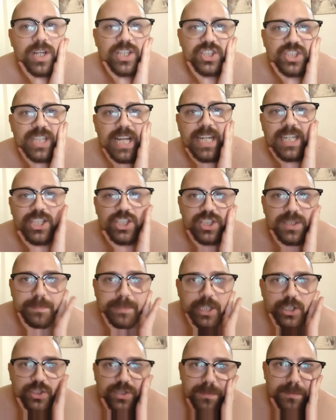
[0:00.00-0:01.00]
hashtag ci
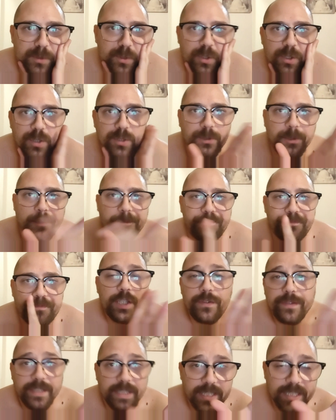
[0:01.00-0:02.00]
piace molto.
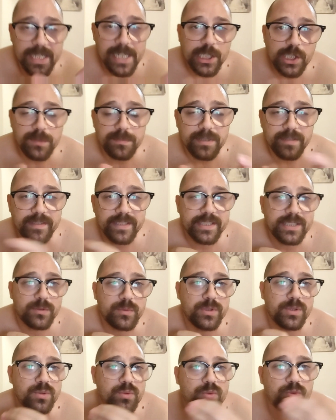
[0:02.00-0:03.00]
Io vi ringrazio per aver
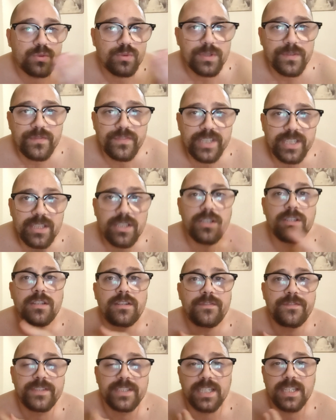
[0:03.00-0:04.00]
seguito tutto il
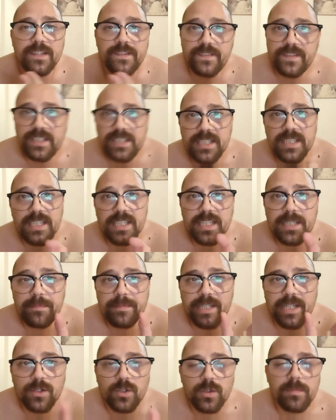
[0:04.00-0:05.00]
video fino alla fine,
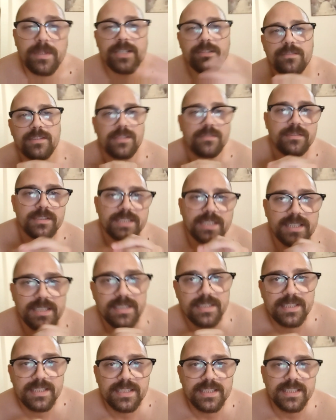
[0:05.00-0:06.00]
mi raccomando se non siete
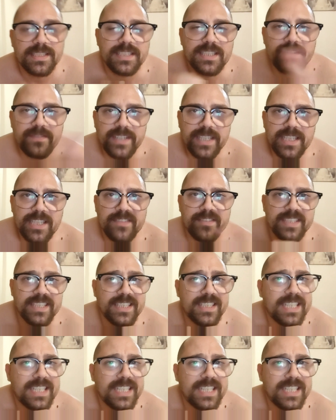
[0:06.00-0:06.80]
iscritti iscrivetevi,